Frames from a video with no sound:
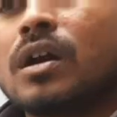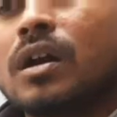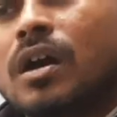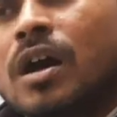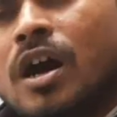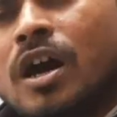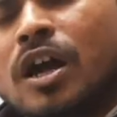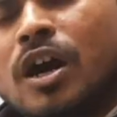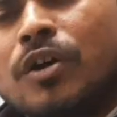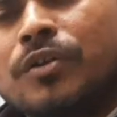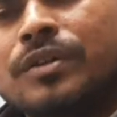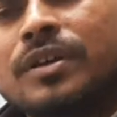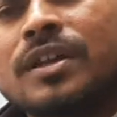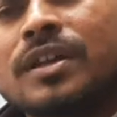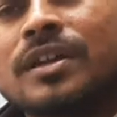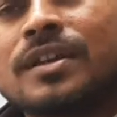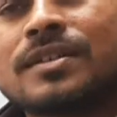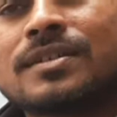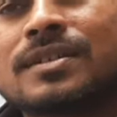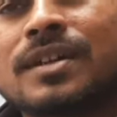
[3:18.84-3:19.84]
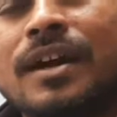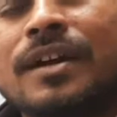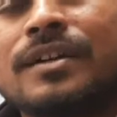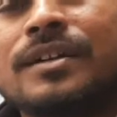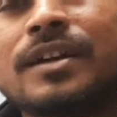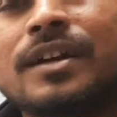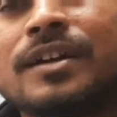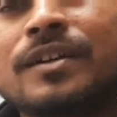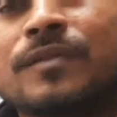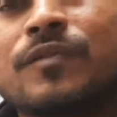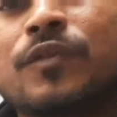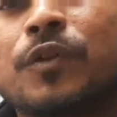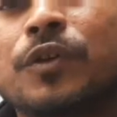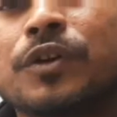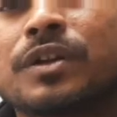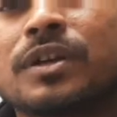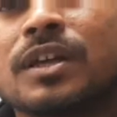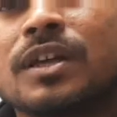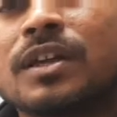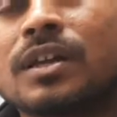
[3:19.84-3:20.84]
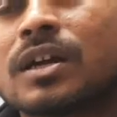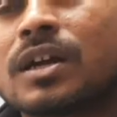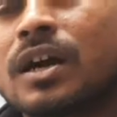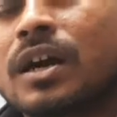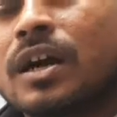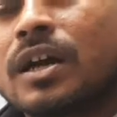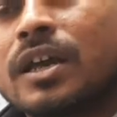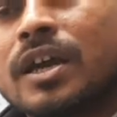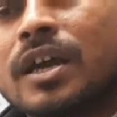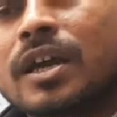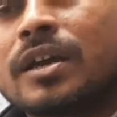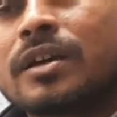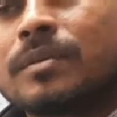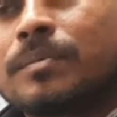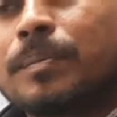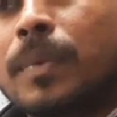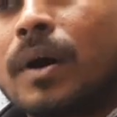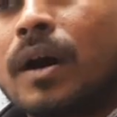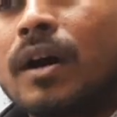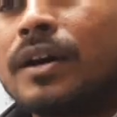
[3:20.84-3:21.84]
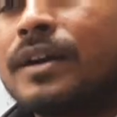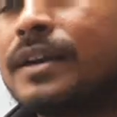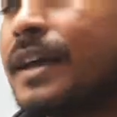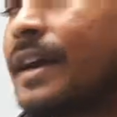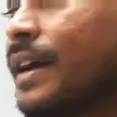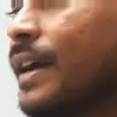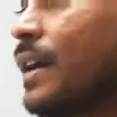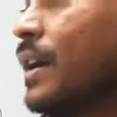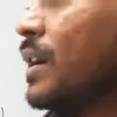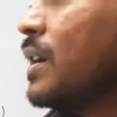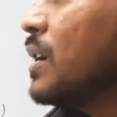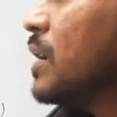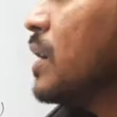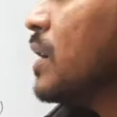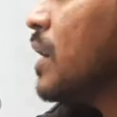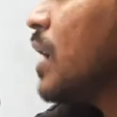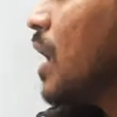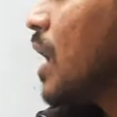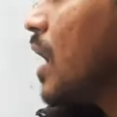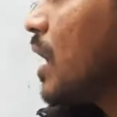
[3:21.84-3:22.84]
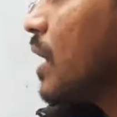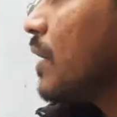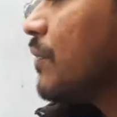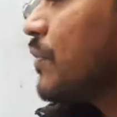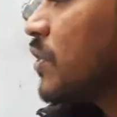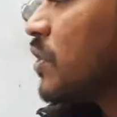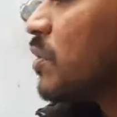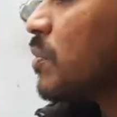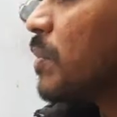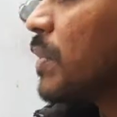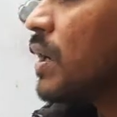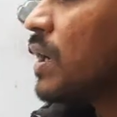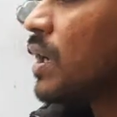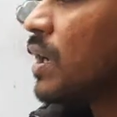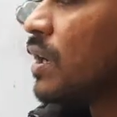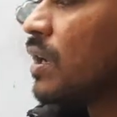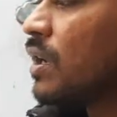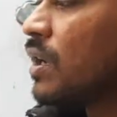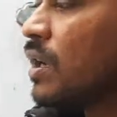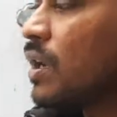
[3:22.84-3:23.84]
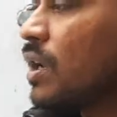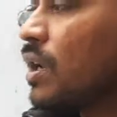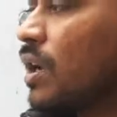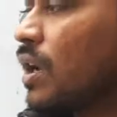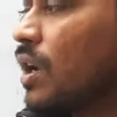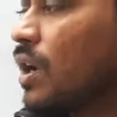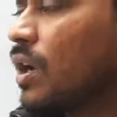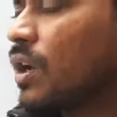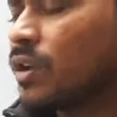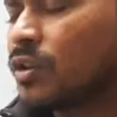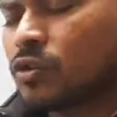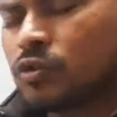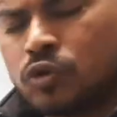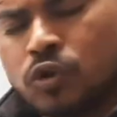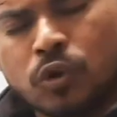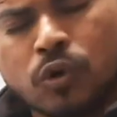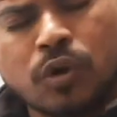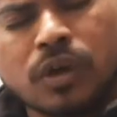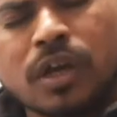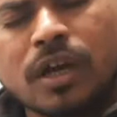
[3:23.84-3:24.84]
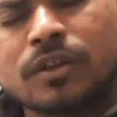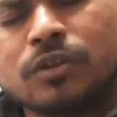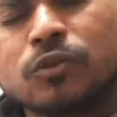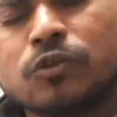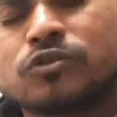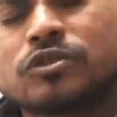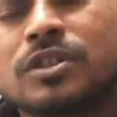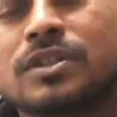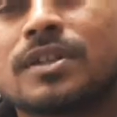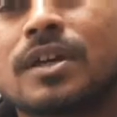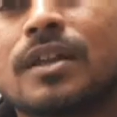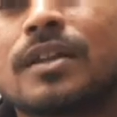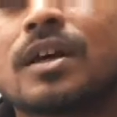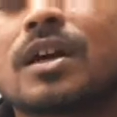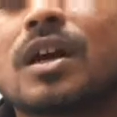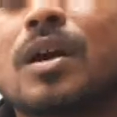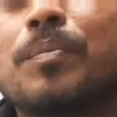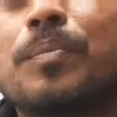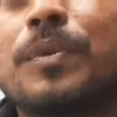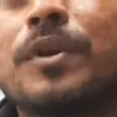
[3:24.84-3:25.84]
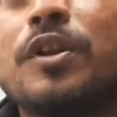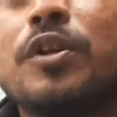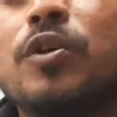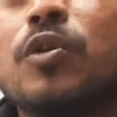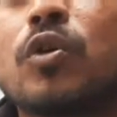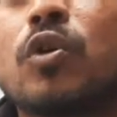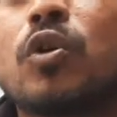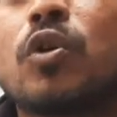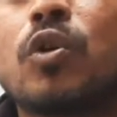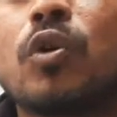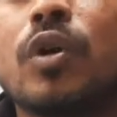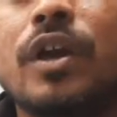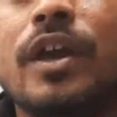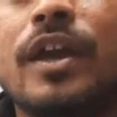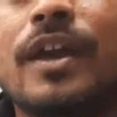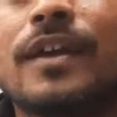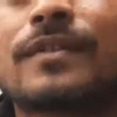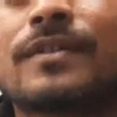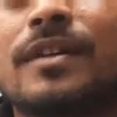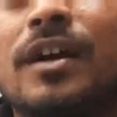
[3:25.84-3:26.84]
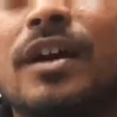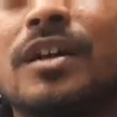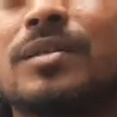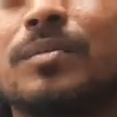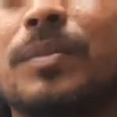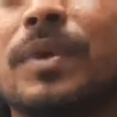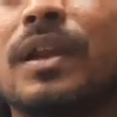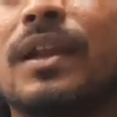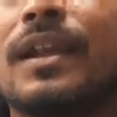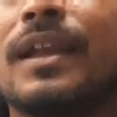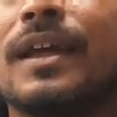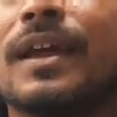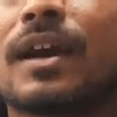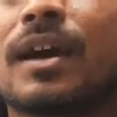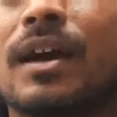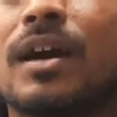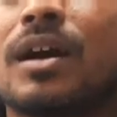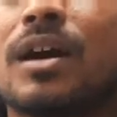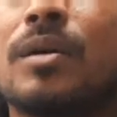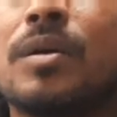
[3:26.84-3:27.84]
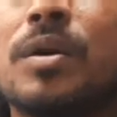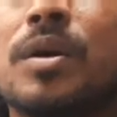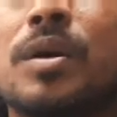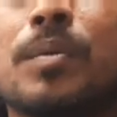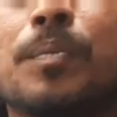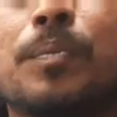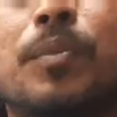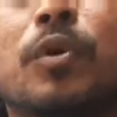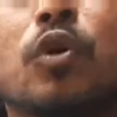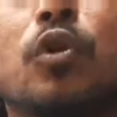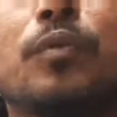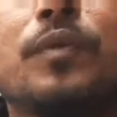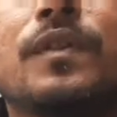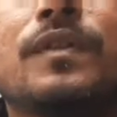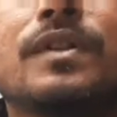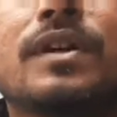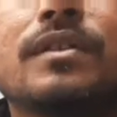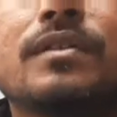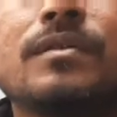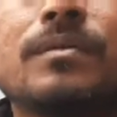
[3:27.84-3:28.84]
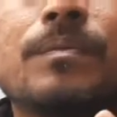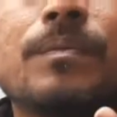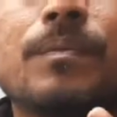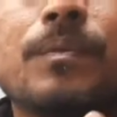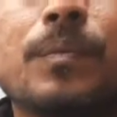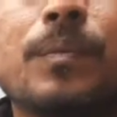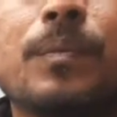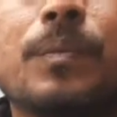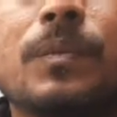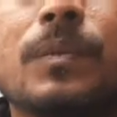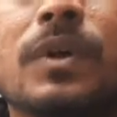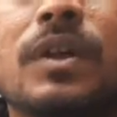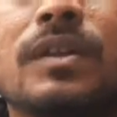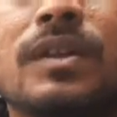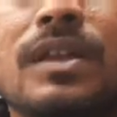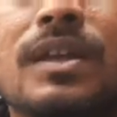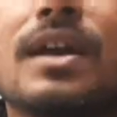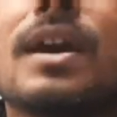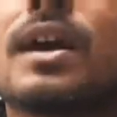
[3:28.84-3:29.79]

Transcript: अकाउंटिंग स्टैंडर्ड 14 का एक पार्ट है जिसमें दो या दो से ज़्यादा कंपनियों को एक साथ मिलने का प्रोविज़न दिया